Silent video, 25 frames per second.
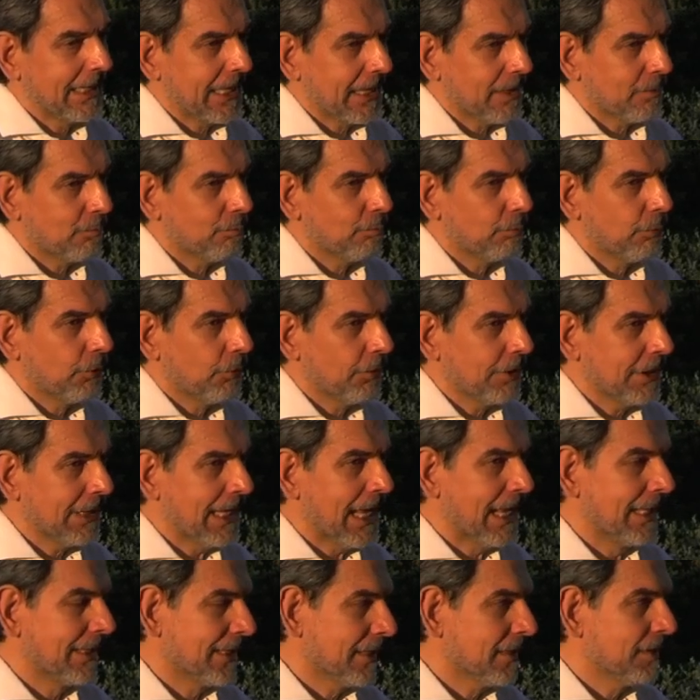tempo in
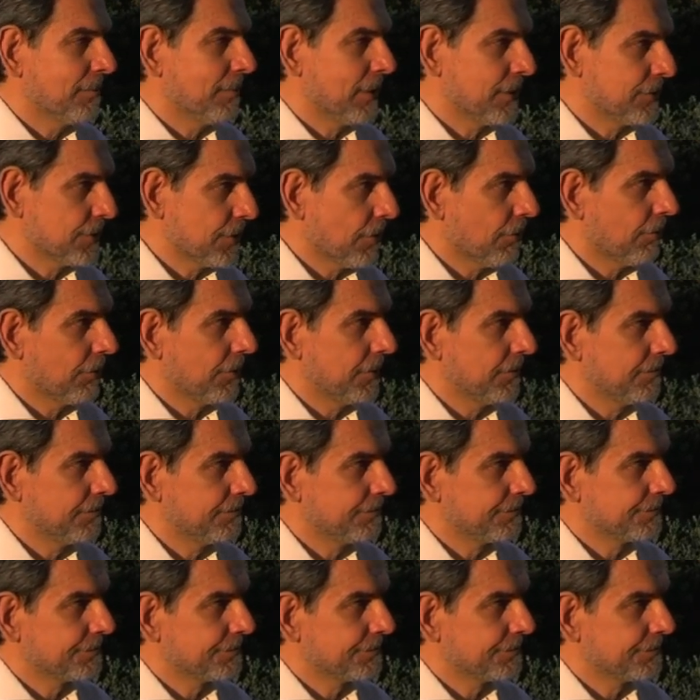altre dimensioni,